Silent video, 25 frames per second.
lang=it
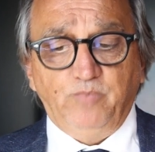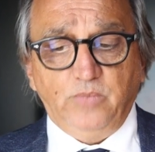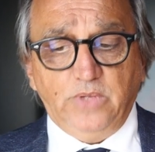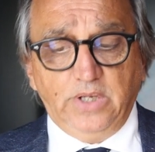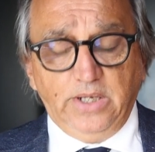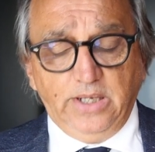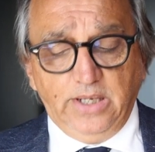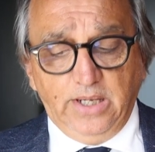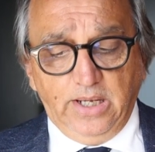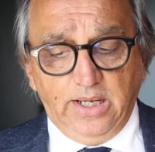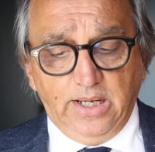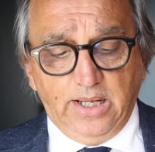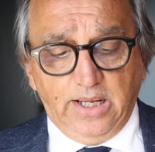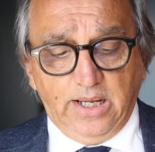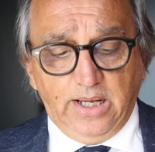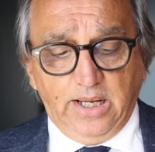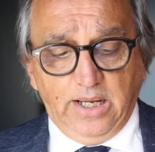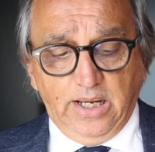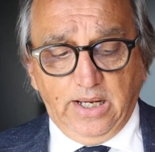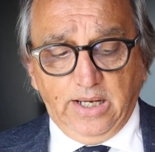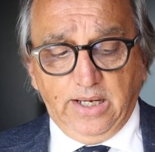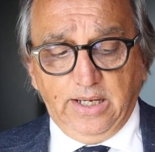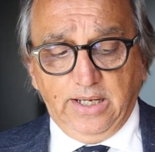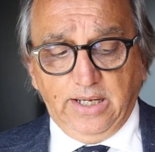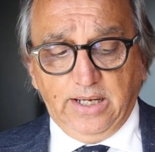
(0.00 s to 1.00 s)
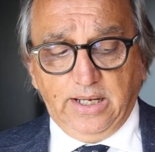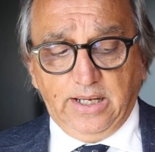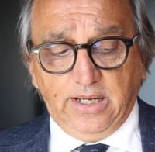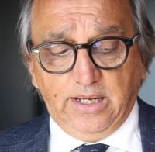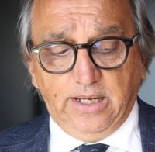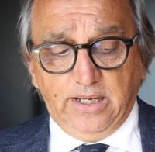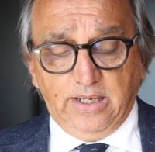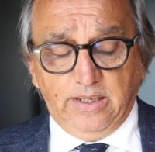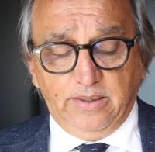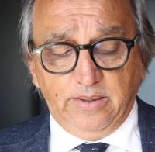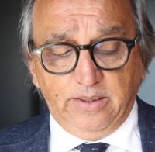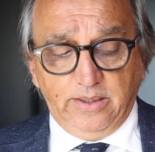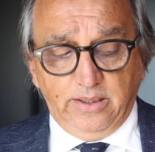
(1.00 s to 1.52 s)
il,
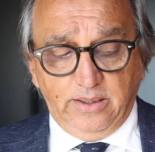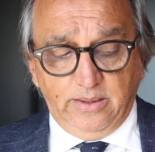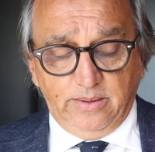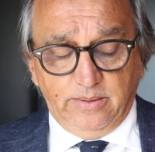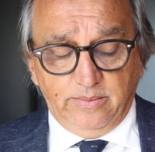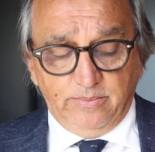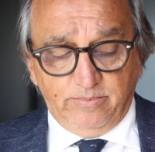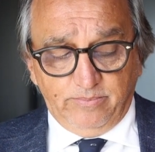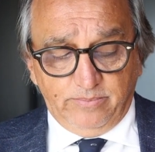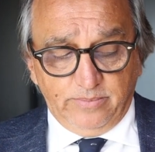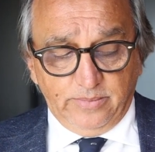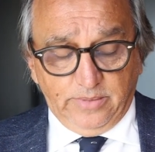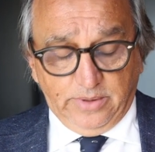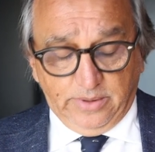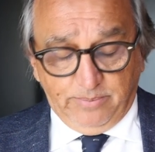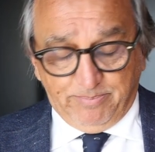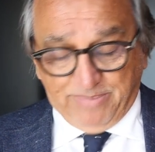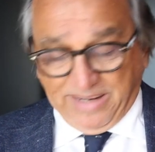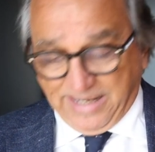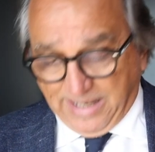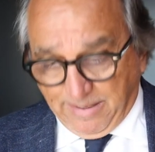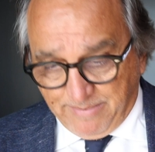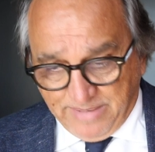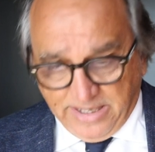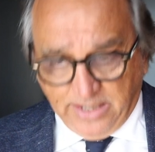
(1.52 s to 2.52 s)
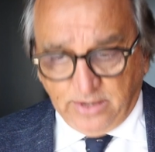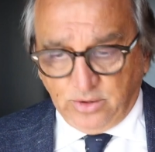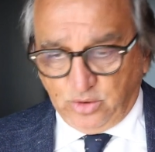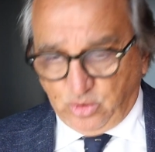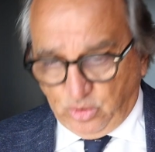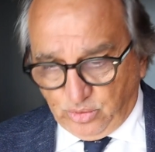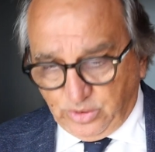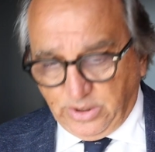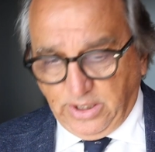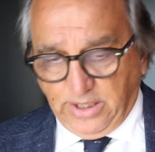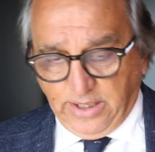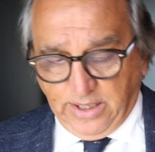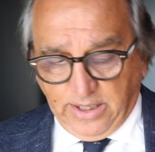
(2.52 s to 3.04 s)
il, il, il, pagamento
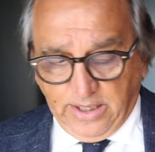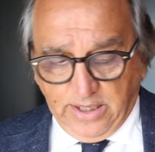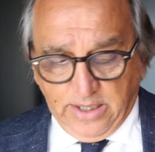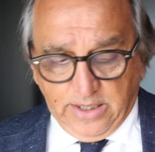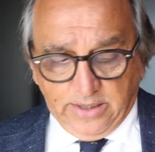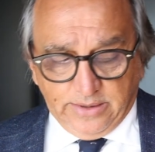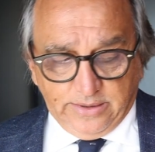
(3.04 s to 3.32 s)
delle,